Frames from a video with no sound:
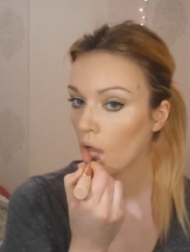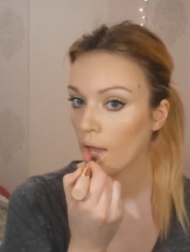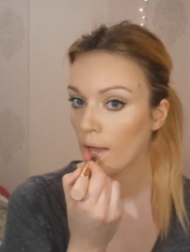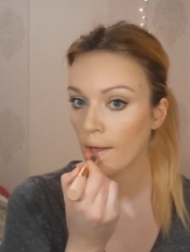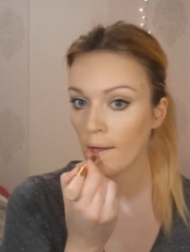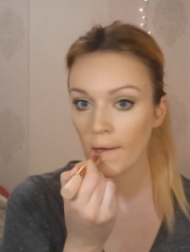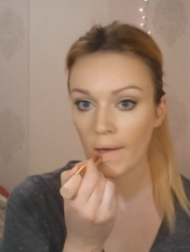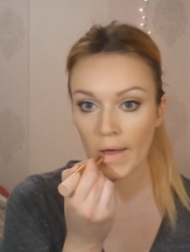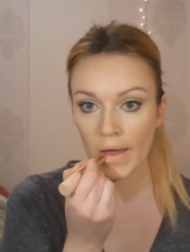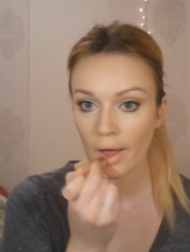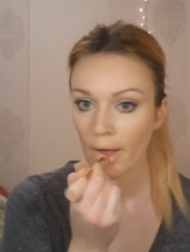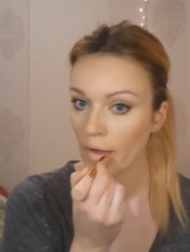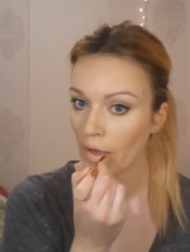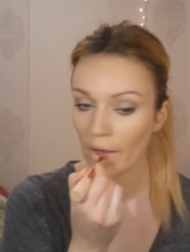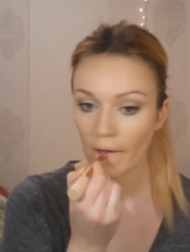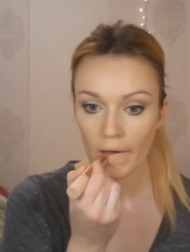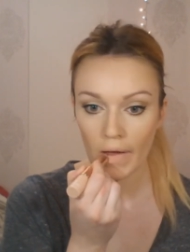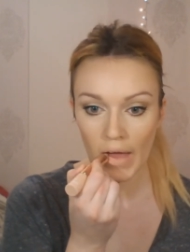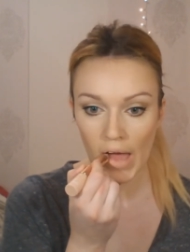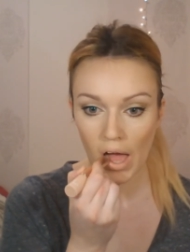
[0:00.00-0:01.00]
Et pour
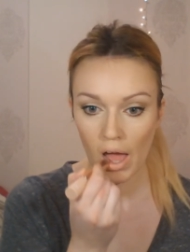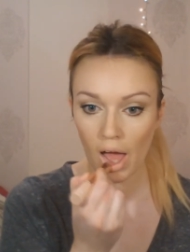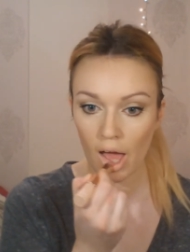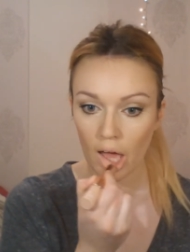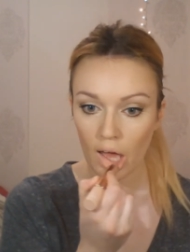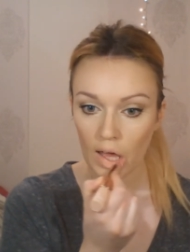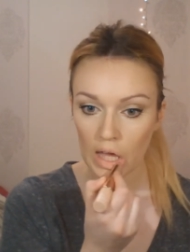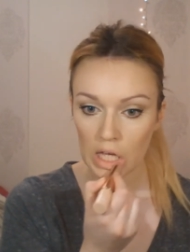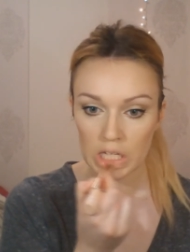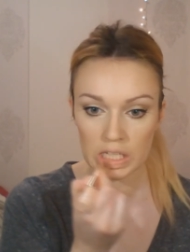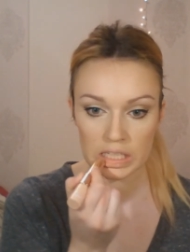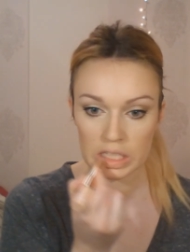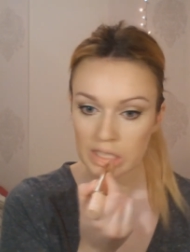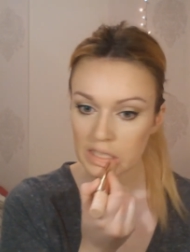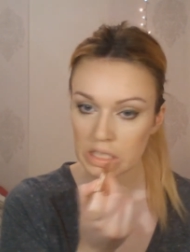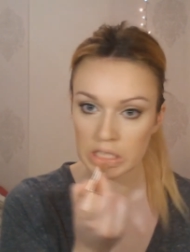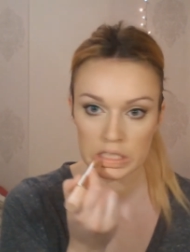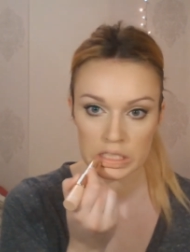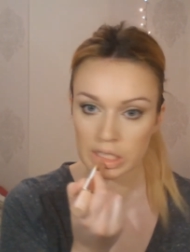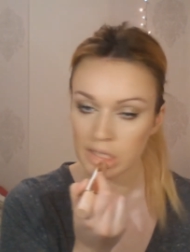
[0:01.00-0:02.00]
finir le maquillage,
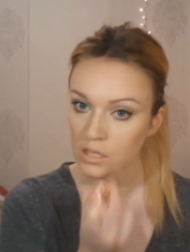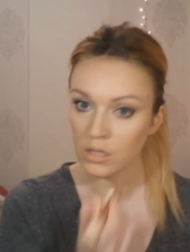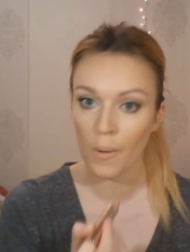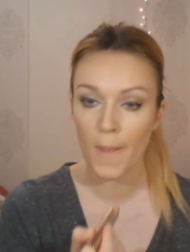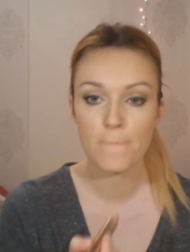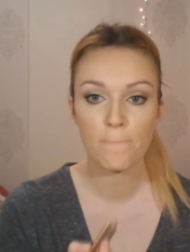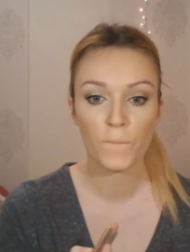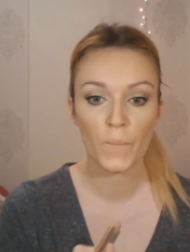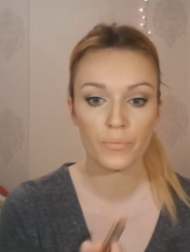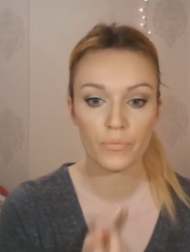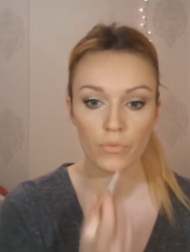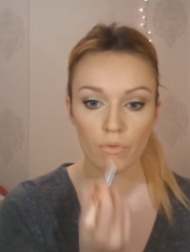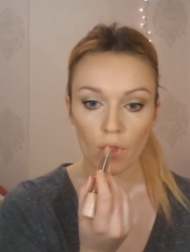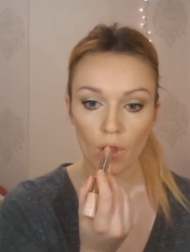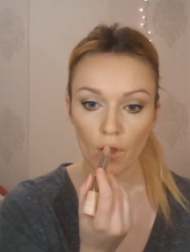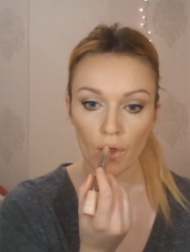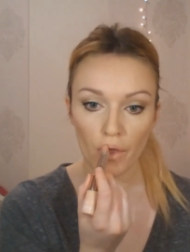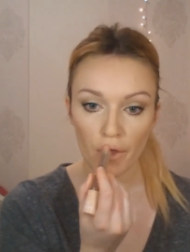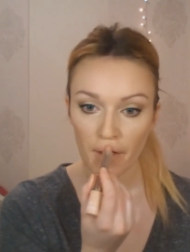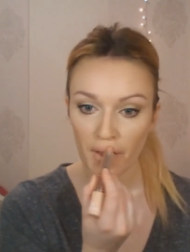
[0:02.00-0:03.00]
je vais venir
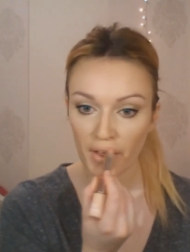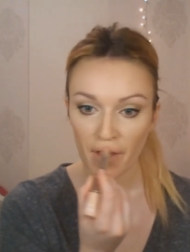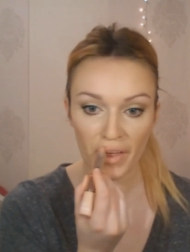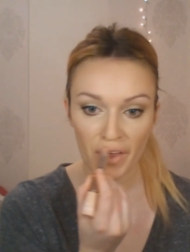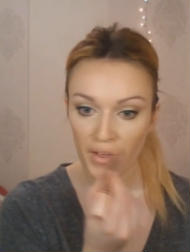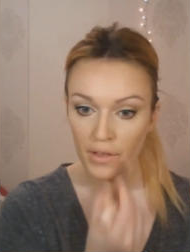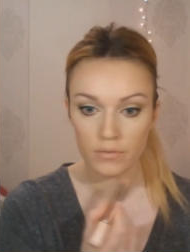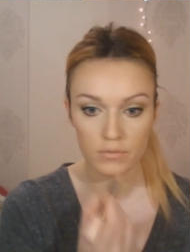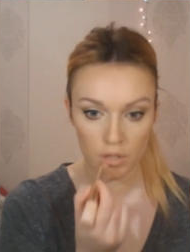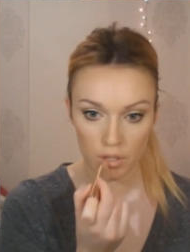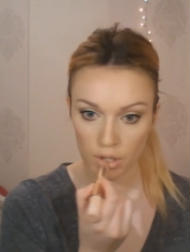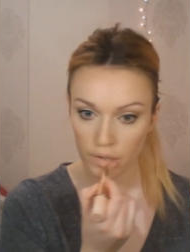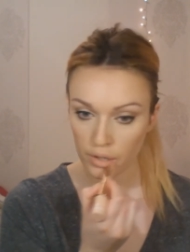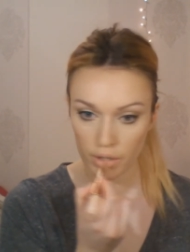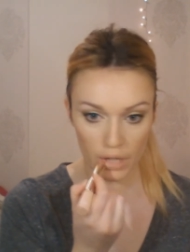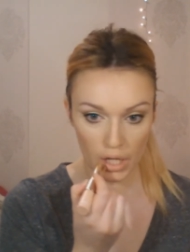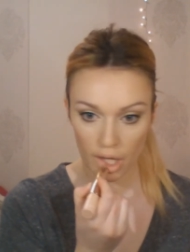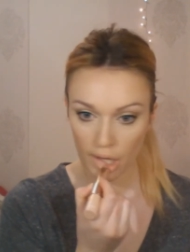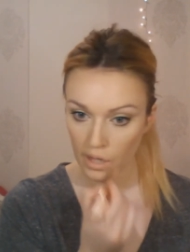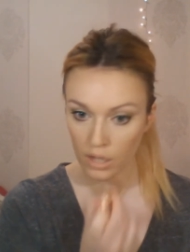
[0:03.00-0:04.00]
appliquer un rouge à lèvres
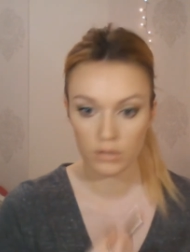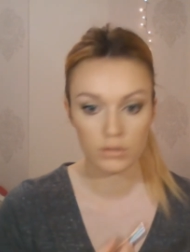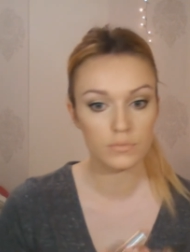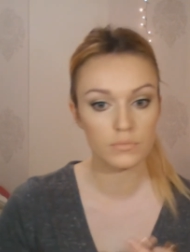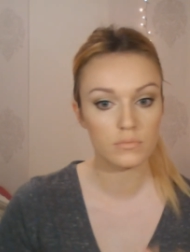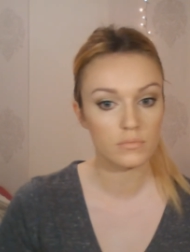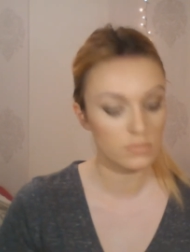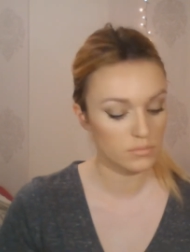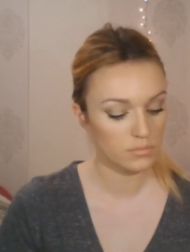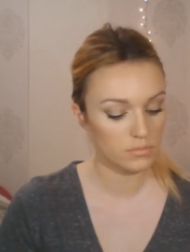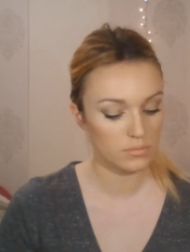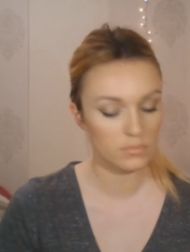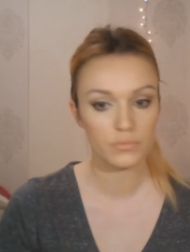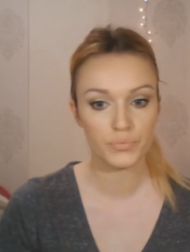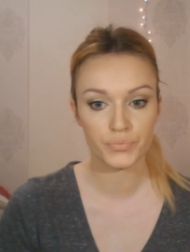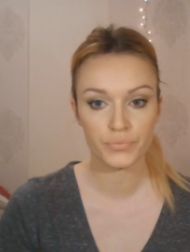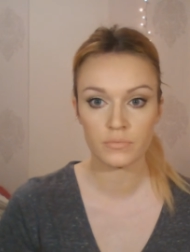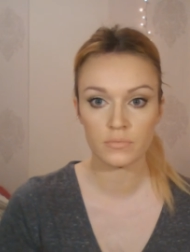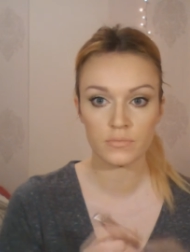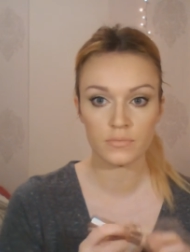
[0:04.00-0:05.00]
qui est également de
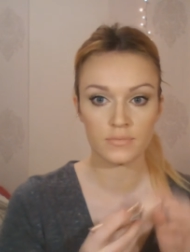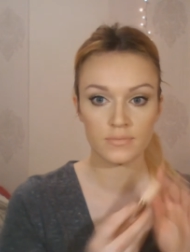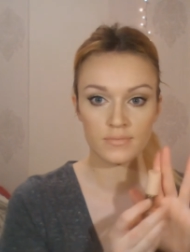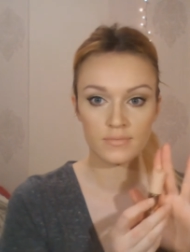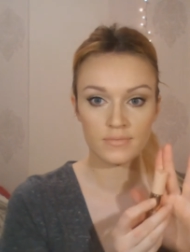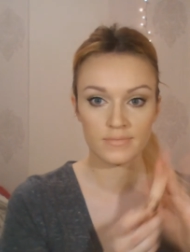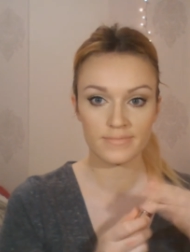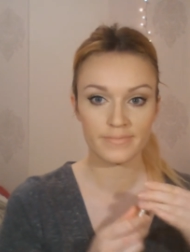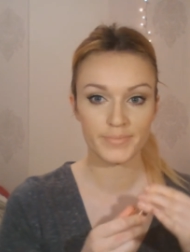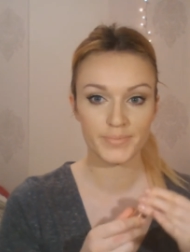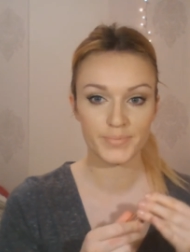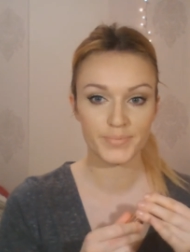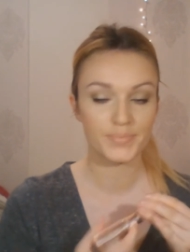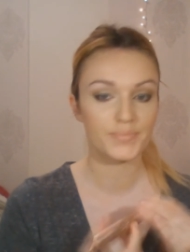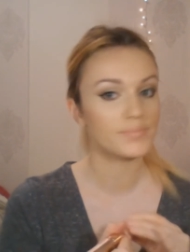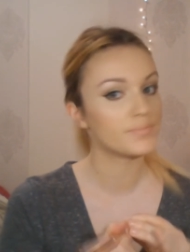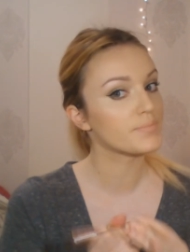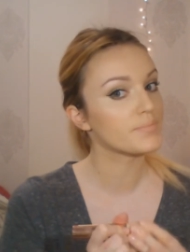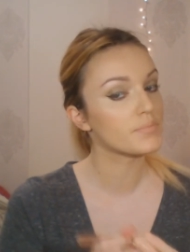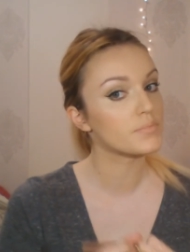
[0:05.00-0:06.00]
chez H&M, donc c'est un,
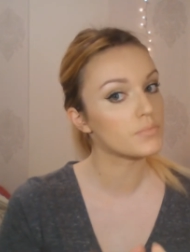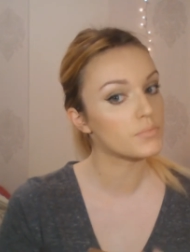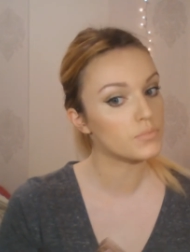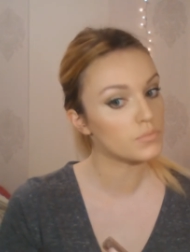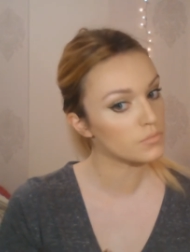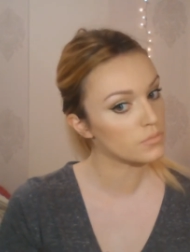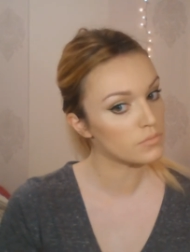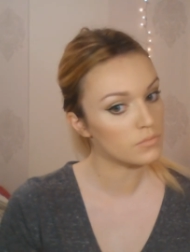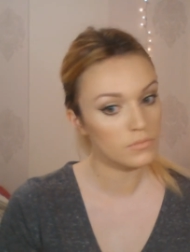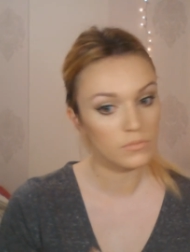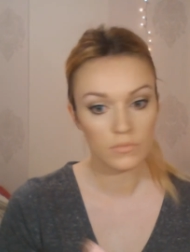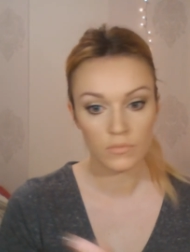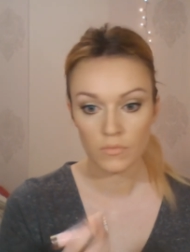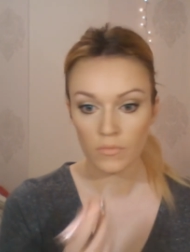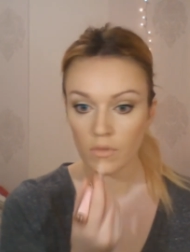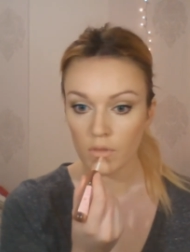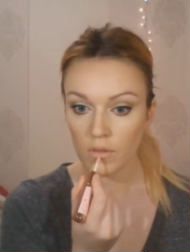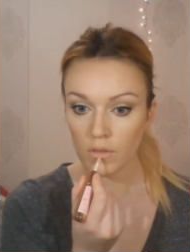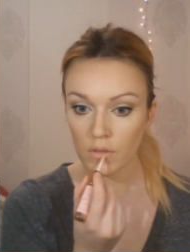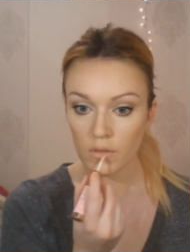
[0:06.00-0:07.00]
un, rouge à lèvres, pardon,
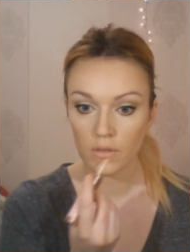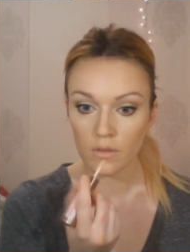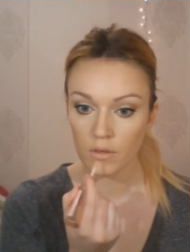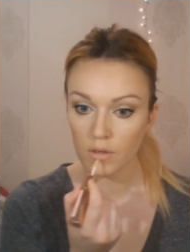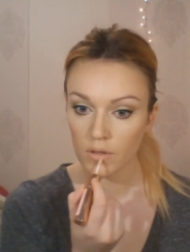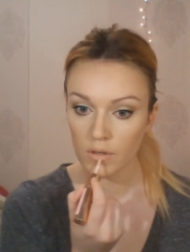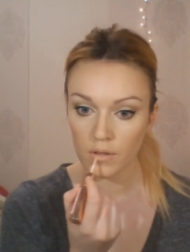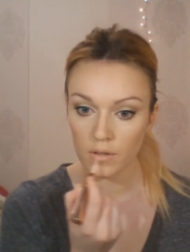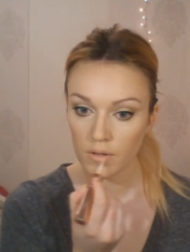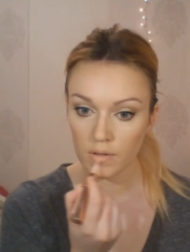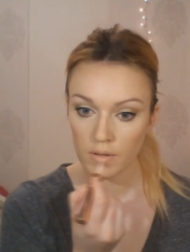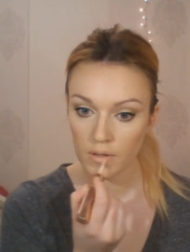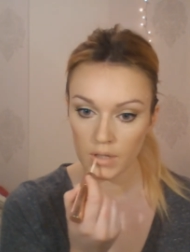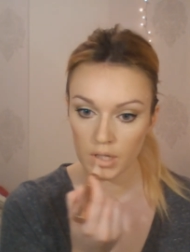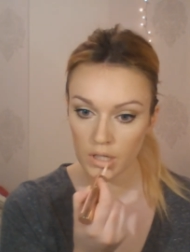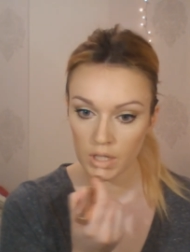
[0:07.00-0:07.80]
très nude